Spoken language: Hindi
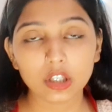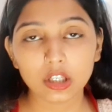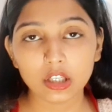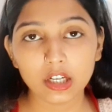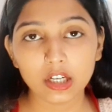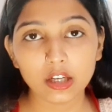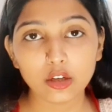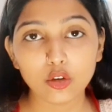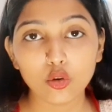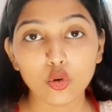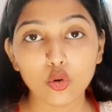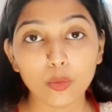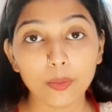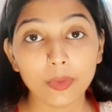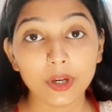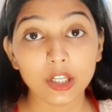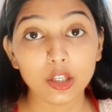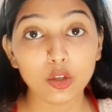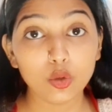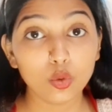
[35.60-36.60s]
करने के
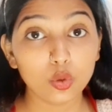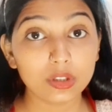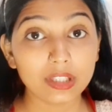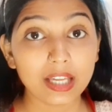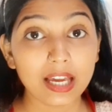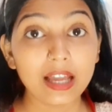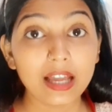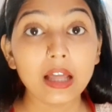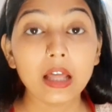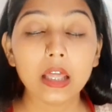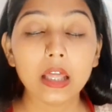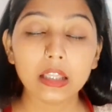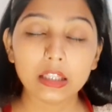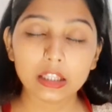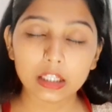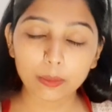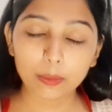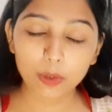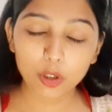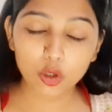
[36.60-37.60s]
ऊपर ही होता है
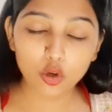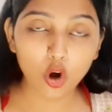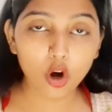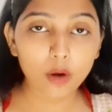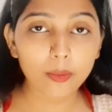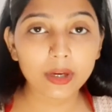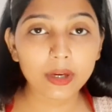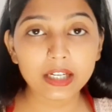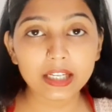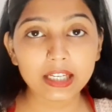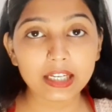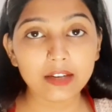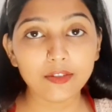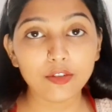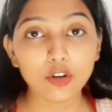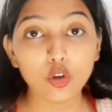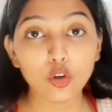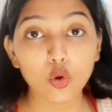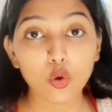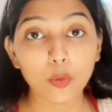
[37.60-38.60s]
तभी नॉर्मल
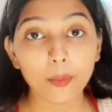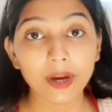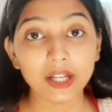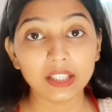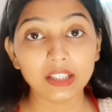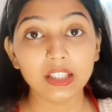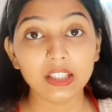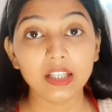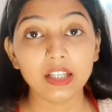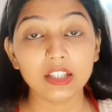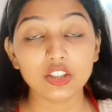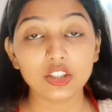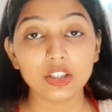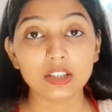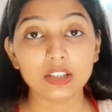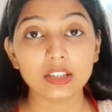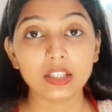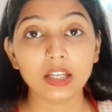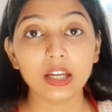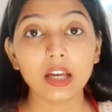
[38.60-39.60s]
डिलीवरी हो पाती है
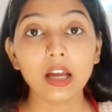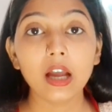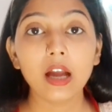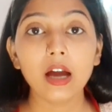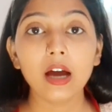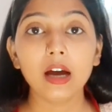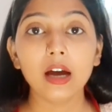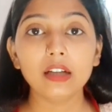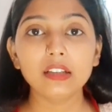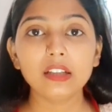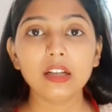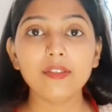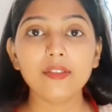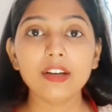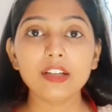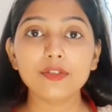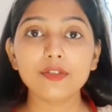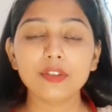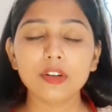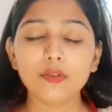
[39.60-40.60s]
अच्छे से
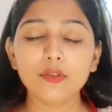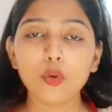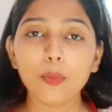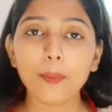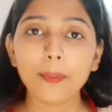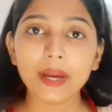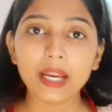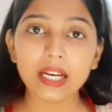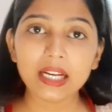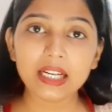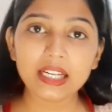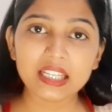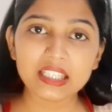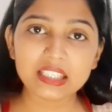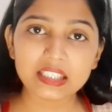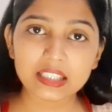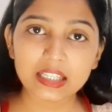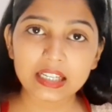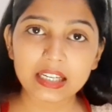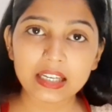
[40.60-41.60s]
अदरवाइज़ फिर वो
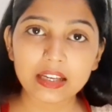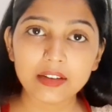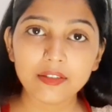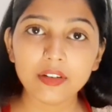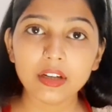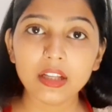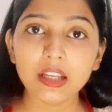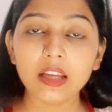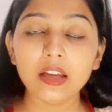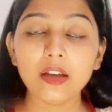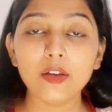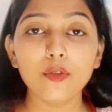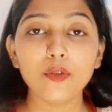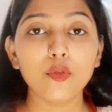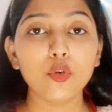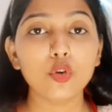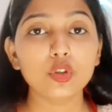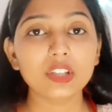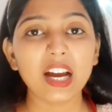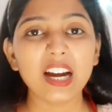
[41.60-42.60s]
पेनलेस डिलीवरी
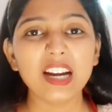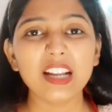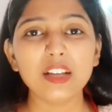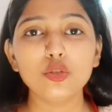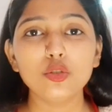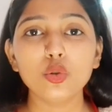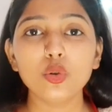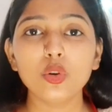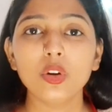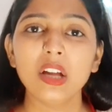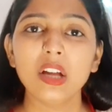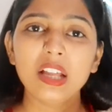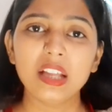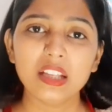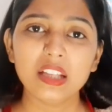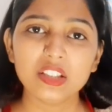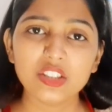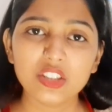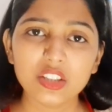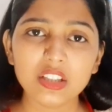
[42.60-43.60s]
वो सारे जो
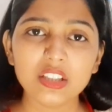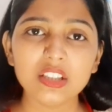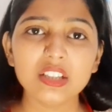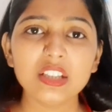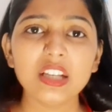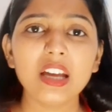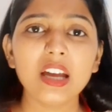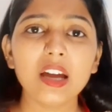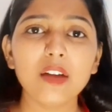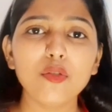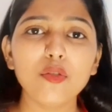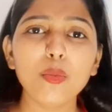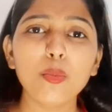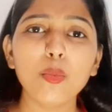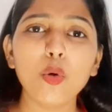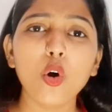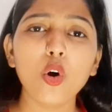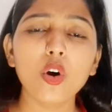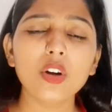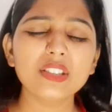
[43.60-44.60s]
चीज़ें हैं वो
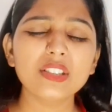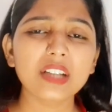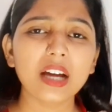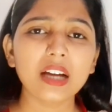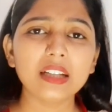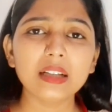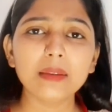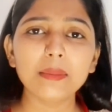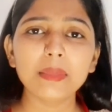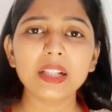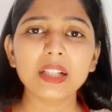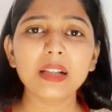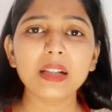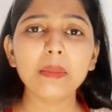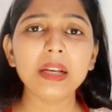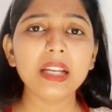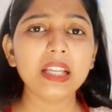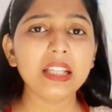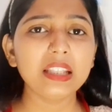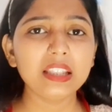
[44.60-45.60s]
बहुत ज़्यादा
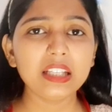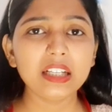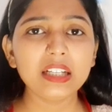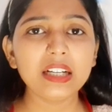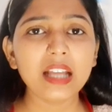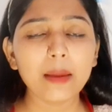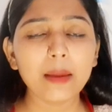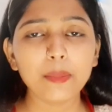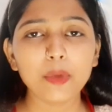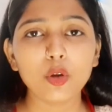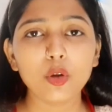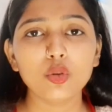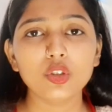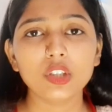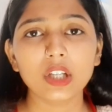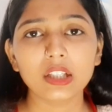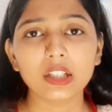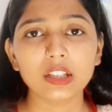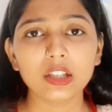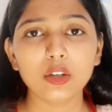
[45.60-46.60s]
मतलब लेंदी टाइप के हो
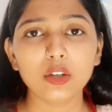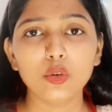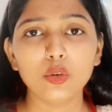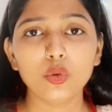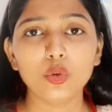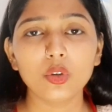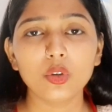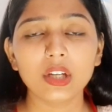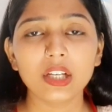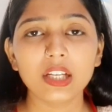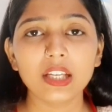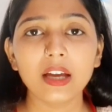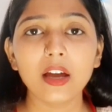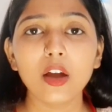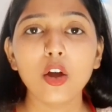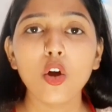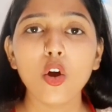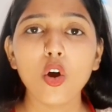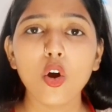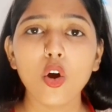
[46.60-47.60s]
जाते हैं लोगों के लिए
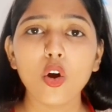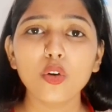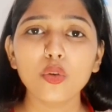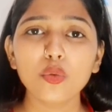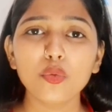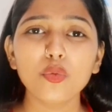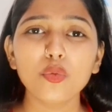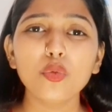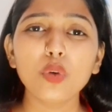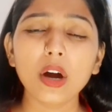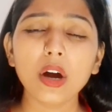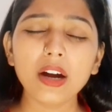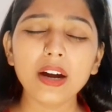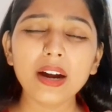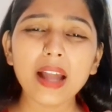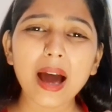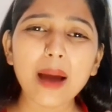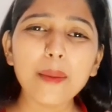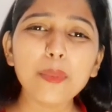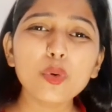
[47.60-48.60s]
और अगर
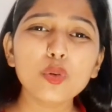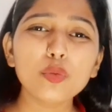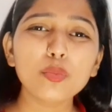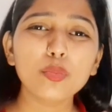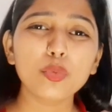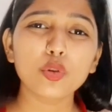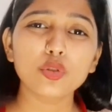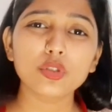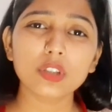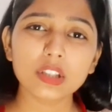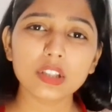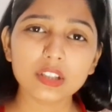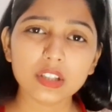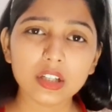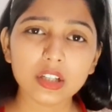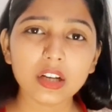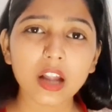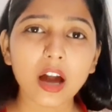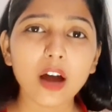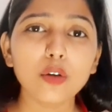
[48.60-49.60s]
आप उन प्रोसेस से
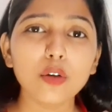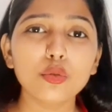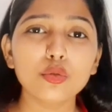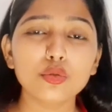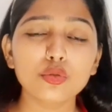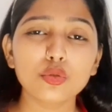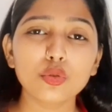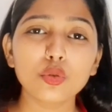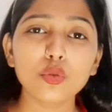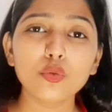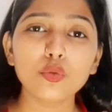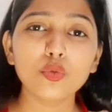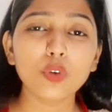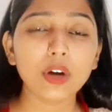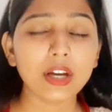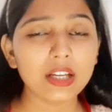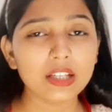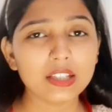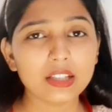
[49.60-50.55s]
ना गुजरो वही